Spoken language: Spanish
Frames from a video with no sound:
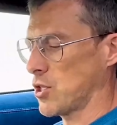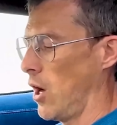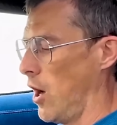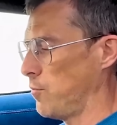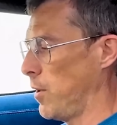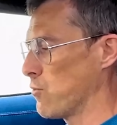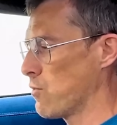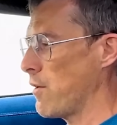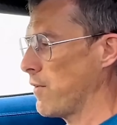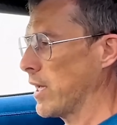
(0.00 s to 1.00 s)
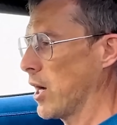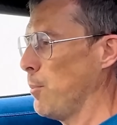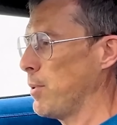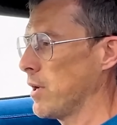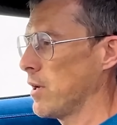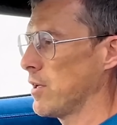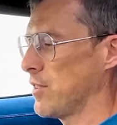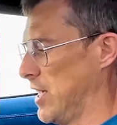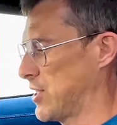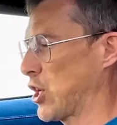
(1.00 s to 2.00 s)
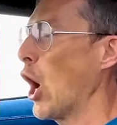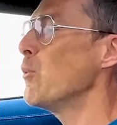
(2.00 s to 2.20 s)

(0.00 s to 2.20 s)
que voy a empezar a revolucionar este